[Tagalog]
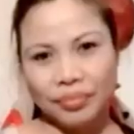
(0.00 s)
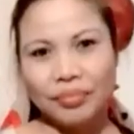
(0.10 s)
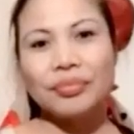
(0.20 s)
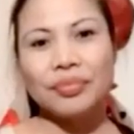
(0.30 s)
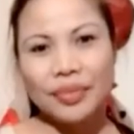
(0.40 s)
nag-click
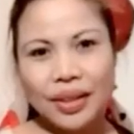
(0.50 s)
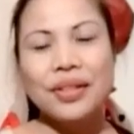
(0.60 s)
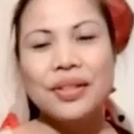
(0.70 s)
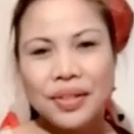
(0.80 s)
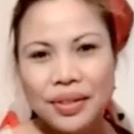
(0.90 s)
sa yung
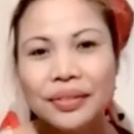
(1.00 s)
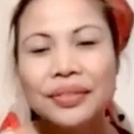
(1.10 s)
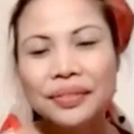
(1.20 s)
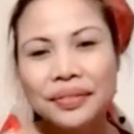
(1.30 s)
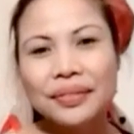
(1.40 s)
isa o
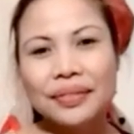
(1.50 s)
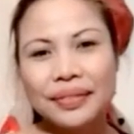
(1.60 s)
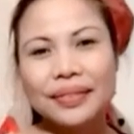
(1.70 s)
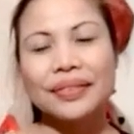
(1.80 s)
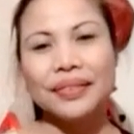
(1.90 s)
dalawang
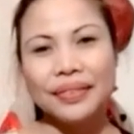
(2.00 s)
video,